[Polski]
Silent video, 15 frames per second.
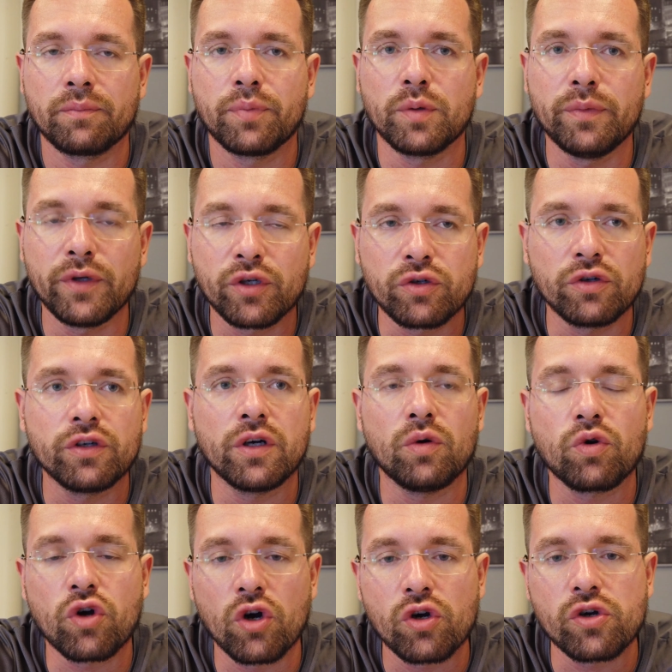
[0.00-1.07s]

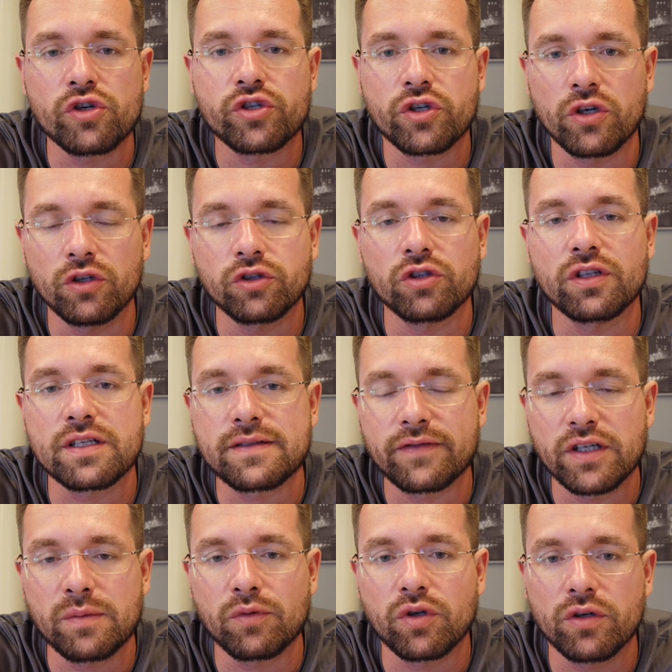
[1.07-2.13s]
publikują kogoś konto na swoim